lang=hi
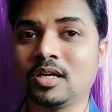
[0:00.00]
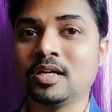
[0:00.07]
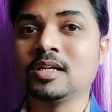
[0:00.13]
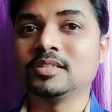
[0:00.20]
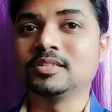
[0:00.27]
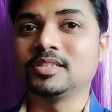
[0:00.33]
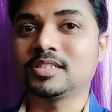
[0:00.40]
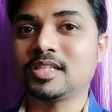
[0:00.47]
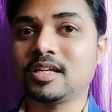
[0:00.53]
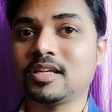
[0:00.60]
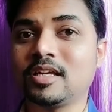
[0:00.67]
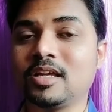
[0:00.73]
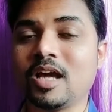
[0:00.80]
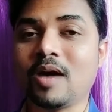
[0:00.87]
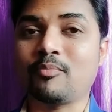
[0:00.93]
जिससे कि
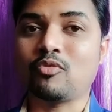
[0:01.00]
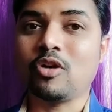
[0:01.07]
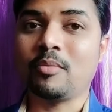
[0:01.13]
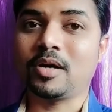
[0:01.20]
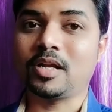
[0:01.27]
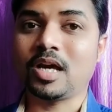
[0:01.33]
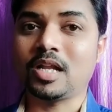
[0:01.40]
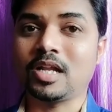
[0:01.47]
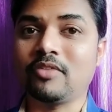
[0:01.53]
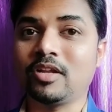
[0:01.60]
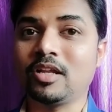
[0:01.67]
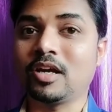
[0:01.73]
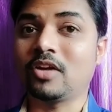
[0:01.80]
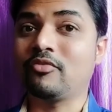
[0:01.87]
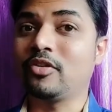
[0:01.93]
आपको हमारे आने वाली हर
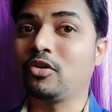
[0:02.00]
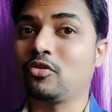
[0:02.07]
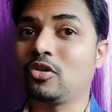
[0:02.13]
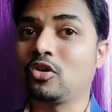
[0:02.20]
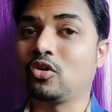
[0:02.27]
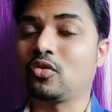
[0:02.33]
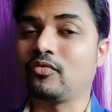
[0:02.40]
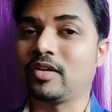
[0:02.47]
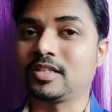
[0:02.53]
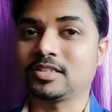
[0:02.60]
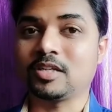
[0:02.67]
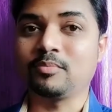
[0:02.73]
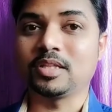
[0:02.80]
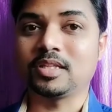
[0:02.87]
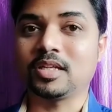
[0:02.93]
वीडियो की नोटिफिकेशन
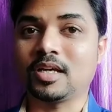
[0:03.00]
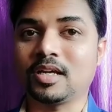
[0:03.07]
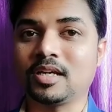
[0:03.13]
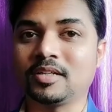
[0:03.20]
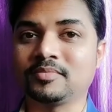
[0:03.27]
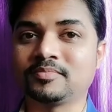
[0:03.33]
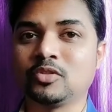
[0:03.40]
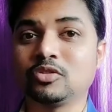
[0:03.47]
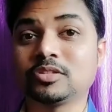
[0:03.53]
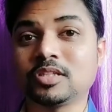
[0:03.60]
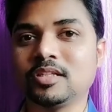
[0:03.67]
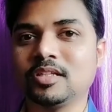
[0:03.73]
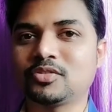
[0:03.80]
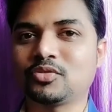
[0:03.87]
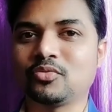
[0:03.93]
मिलती रहे तो चलिए
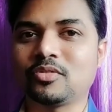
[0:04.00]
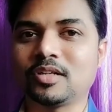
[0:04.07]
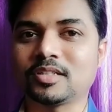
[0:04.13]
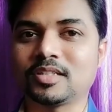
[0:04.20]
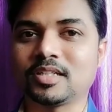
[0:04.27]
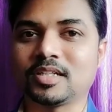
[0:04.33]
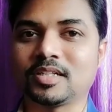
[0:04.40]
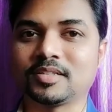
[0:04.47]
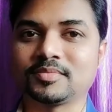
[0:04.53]
शुरू करते हैं